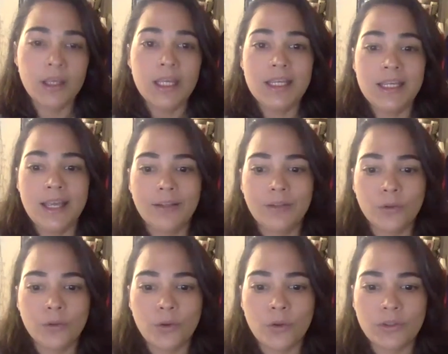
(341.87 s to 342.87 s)
Y
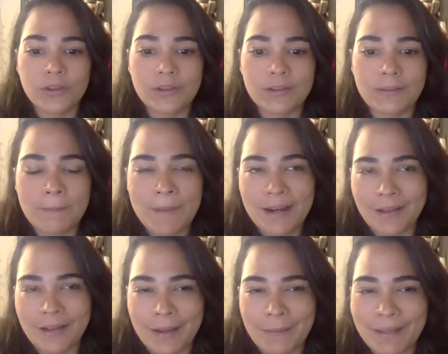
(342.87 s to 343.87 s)
esto
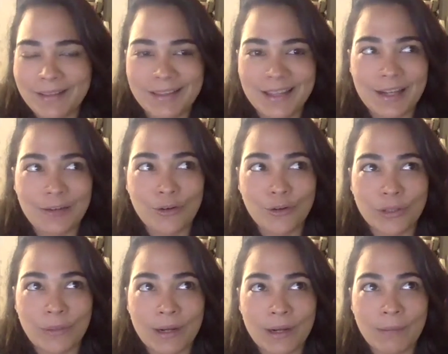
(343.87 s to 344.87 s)
verdaderamente no te
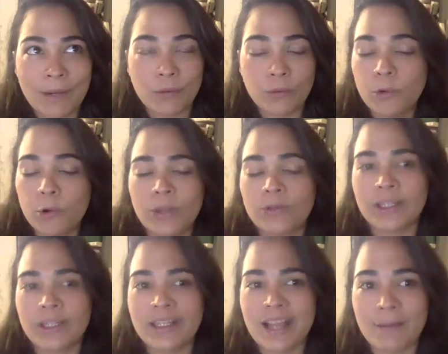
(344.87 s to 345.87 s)
van a preguntar, cuando te
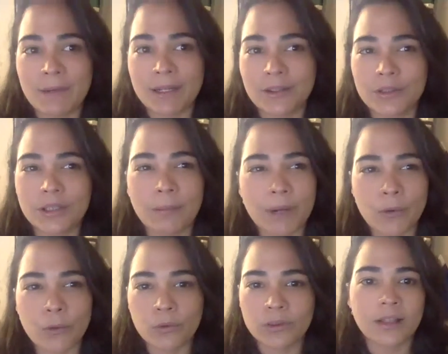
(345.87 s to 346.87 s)
llaman, no te
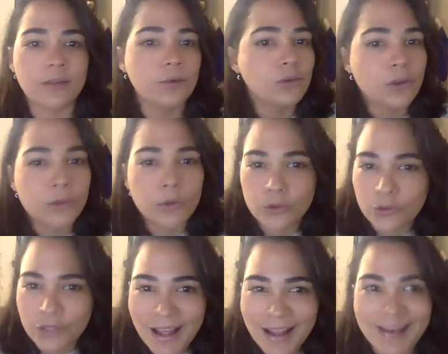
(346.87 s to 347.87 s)
preguntan tu seguro
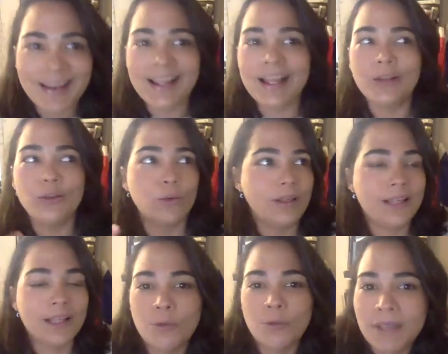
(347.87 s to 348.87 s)
social, tu
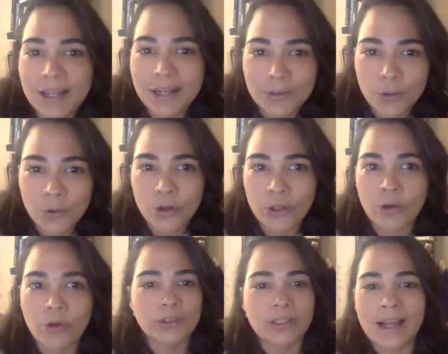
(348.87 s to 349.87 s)
estatus migratorio,
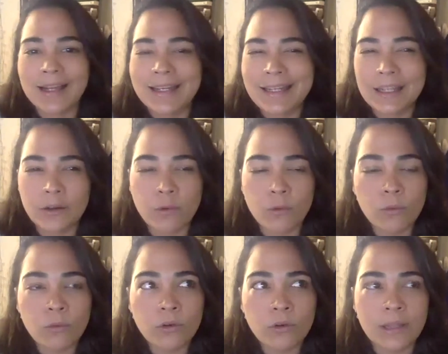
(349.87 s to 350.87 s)
o sea,
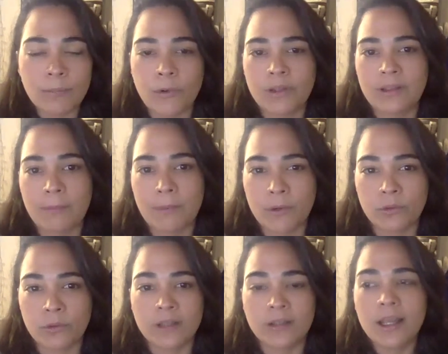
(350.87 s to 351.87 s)
ningún tipo de esas
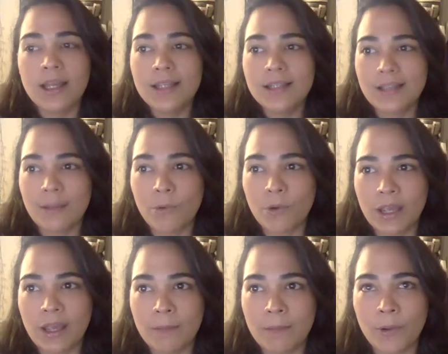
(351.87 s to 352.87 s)
preguntas. Sabemos
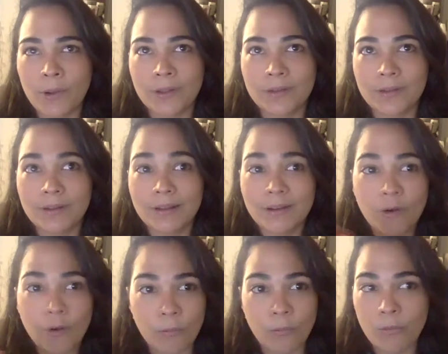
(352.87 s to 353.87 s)
que pues
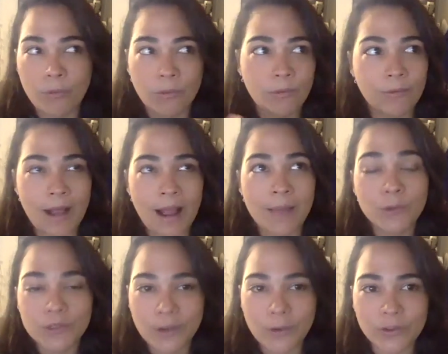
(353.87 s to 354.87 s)
con, hay
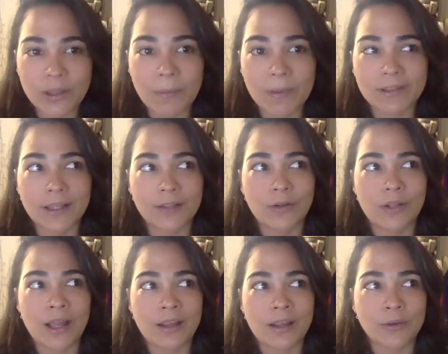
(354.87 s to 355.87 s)
muchas cosas pasando y
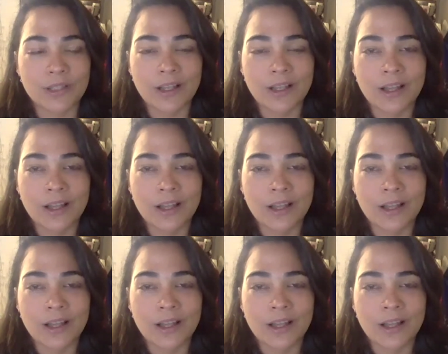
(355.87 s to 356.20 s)
hay cosas,